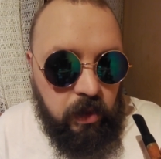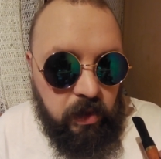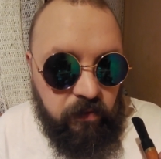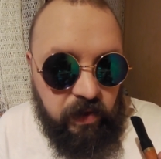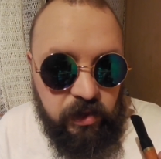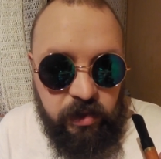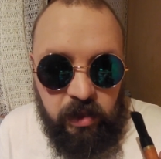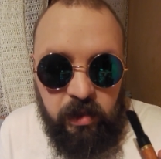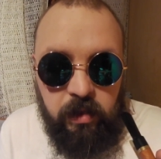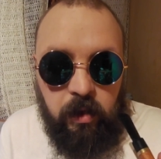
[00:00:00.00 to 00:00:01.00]
ważne
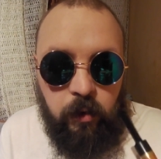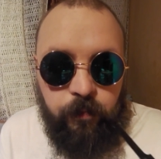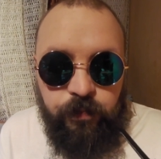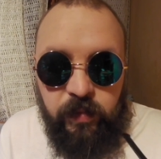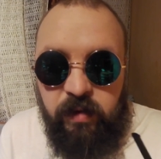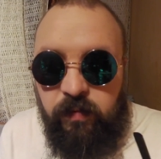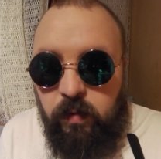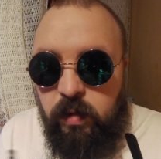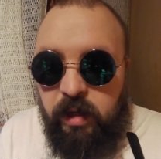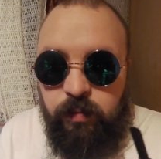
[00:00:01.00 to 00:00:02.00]
jest to i w
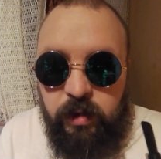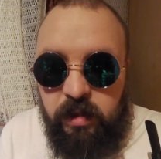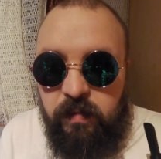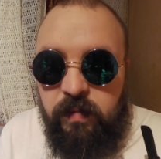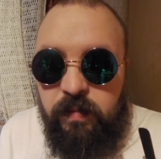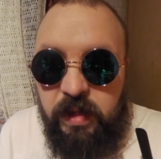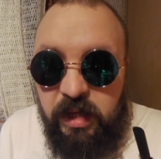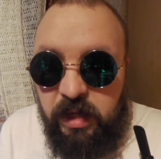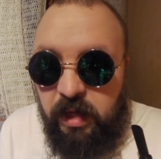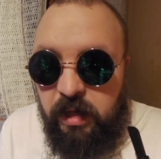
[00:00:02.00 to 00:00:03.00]
ogóle przy
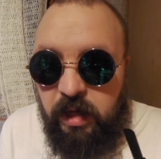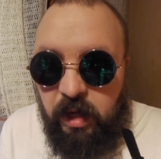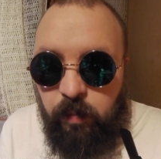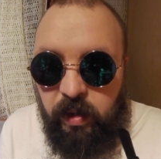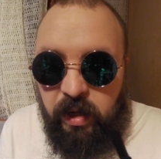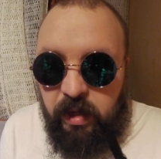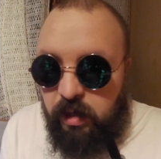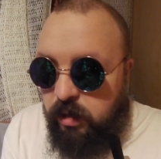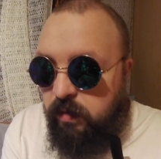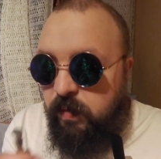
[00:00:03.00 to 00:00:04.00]
innych technikach
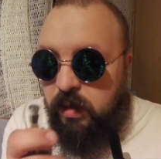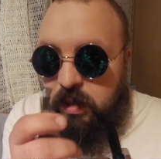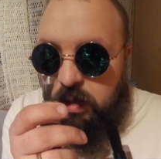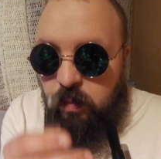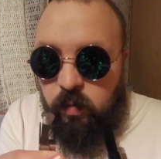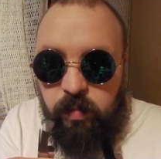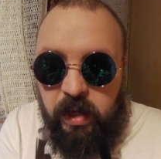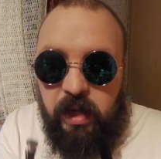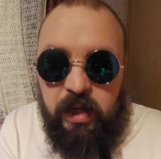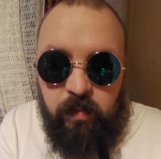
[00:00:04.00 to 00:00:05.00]
palenia, że właśnie tym
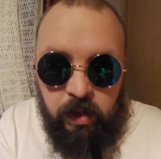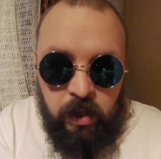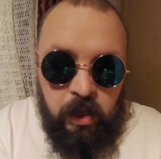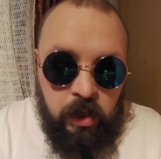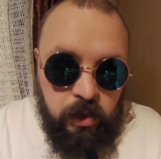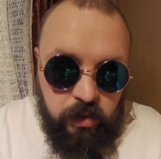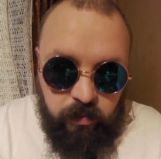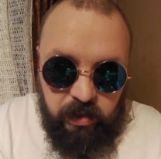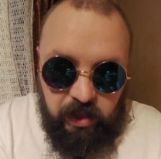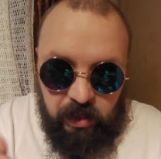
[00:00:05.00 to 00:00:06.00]
ubijakiem
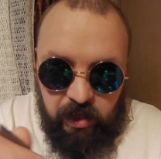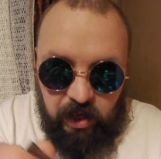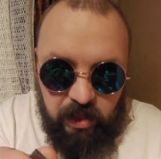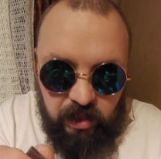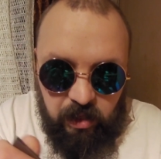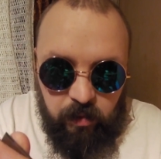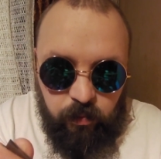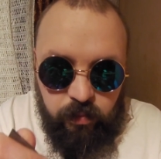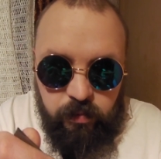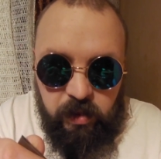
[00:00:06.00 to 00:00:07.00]
sobie delikatnie
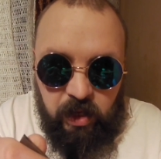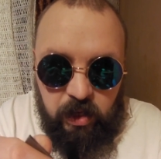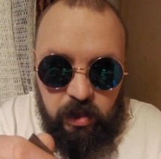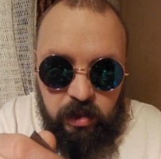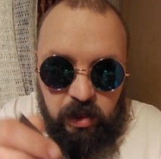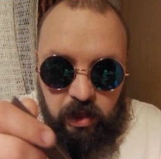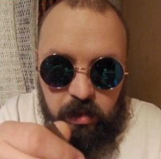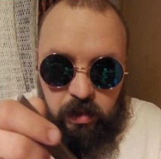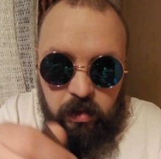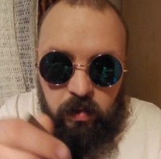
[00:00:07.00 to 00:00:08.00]
co jakiś
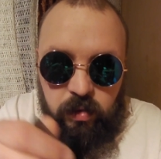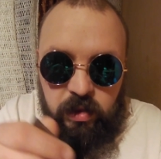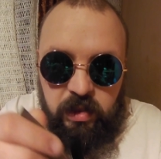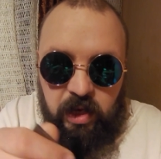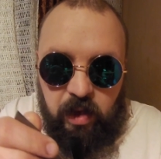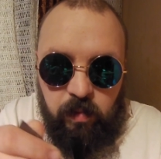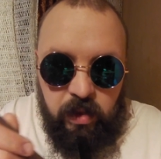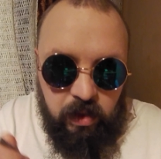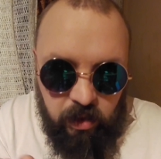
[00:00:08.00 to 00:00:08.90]
czas dociskamy